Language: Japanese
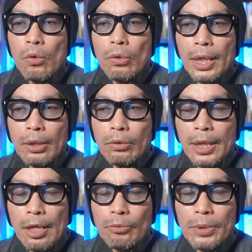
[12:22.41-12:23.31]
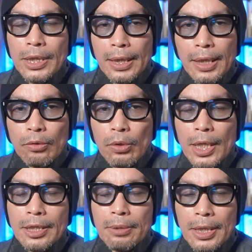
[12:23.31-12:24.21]
本家の巧みさだと
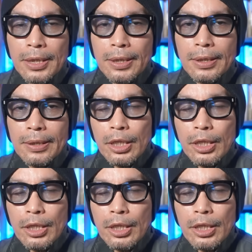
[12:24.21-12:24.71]
感じます。